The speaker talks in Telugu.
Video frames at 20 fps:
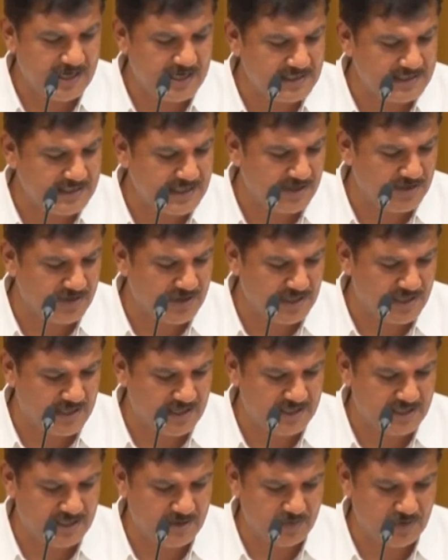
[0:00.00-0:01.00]
నటిస్తూ
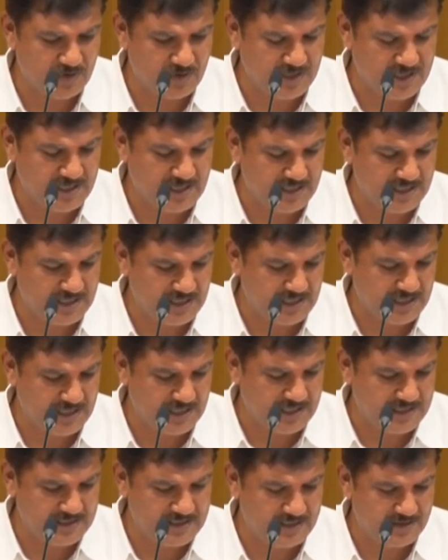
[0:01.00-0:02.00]
ఉన్నారని చెప్పి కూడా నేను
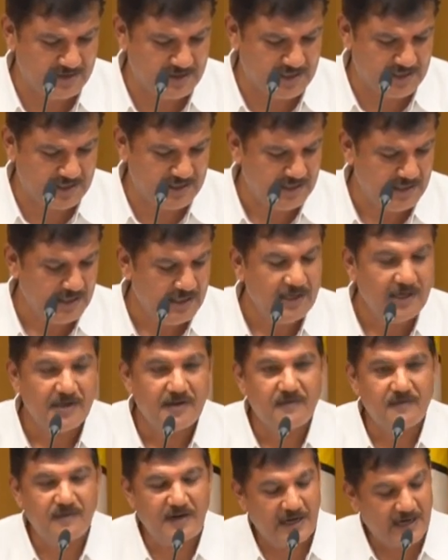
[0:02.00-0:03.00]
తెలియజేస్తా ఉన్నా
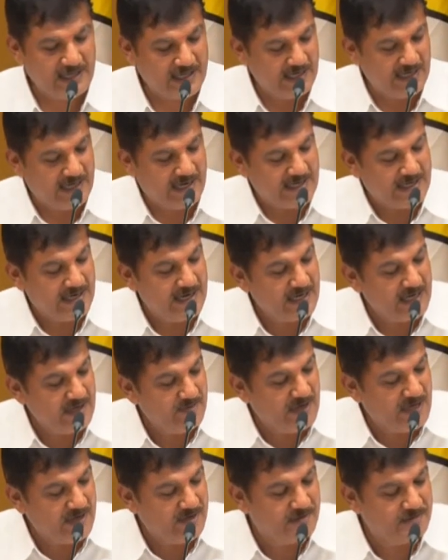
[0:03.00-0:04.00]
వీళ్ళకి
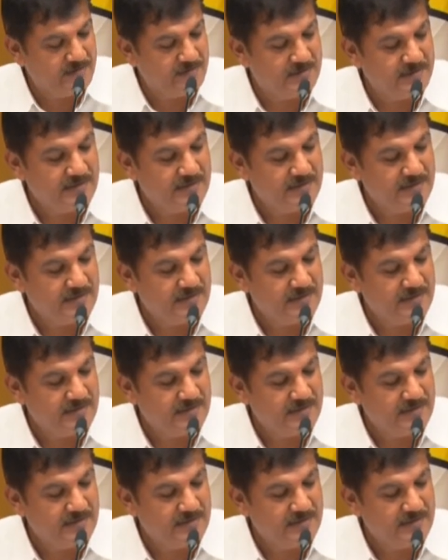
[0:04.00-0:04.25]
నటనకి మనం